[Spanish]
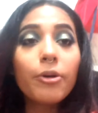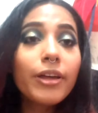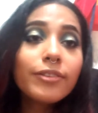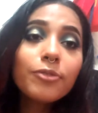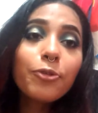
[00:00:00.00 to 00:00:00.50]

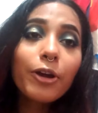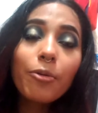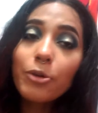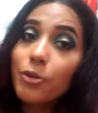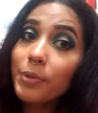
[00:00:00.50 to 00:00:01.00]
Pues esto fue
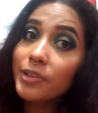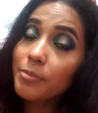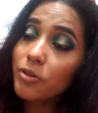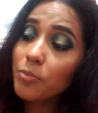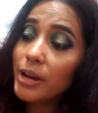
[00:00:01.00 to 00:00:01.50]
como yo
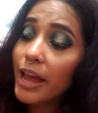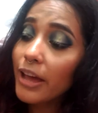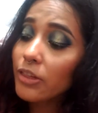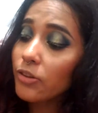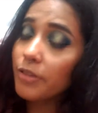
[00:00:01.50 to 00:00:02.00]
pasé mi
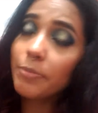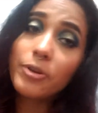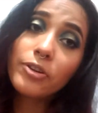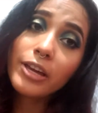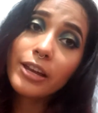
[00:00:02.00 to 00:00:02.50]
cumpleaños.
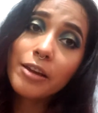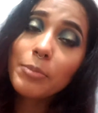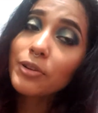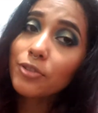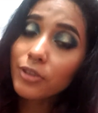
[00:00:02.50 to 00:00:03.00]
Espero que las
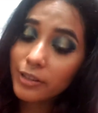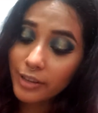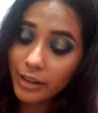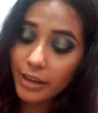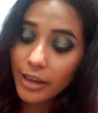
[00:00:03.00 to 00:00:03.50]

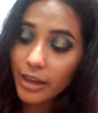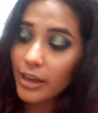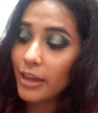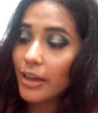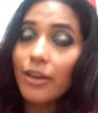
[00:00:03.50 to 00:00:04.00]
personas que
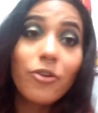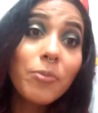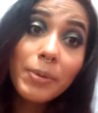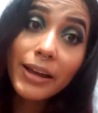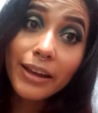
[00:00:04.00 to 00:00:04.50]

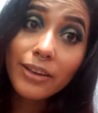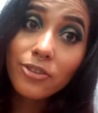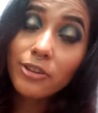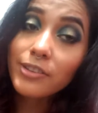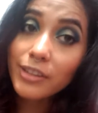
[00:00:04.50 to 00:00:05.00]
cumplan
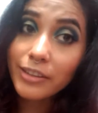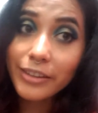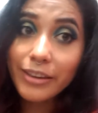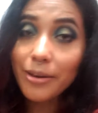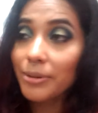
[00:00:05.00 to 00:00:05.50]
años este
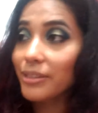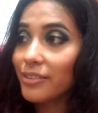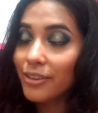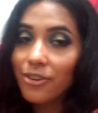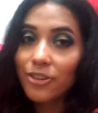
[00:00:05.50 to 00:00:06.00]
día,
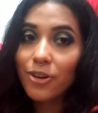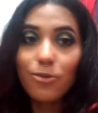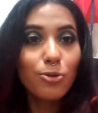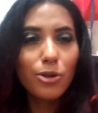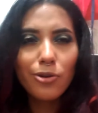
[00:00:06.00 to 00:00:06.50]
25 de
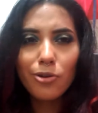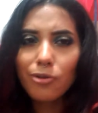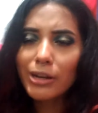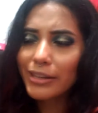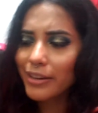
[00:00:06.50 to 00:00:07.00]
julio
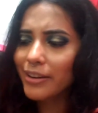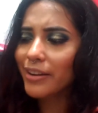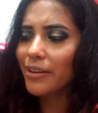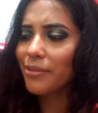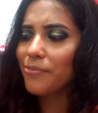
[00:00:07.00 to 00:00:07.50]
o
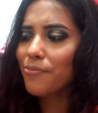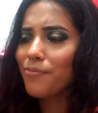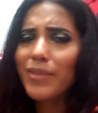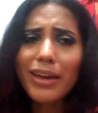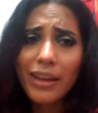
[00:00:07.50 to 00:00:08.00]
cualquier
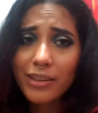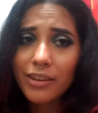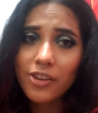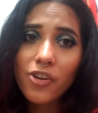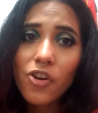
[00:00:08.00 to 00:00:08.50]
mes
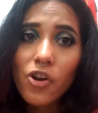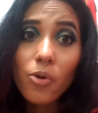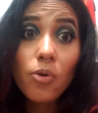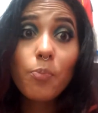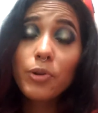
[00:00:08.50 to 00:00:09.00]

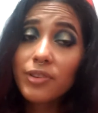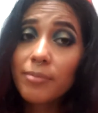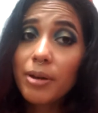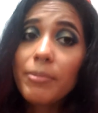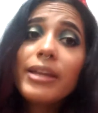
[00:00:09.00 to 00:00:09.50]
anterior o
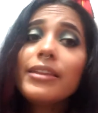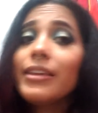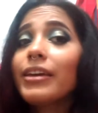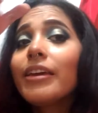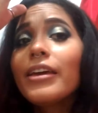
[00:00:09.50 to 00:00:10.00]

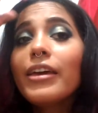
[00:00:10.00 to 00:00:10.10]
próximamente,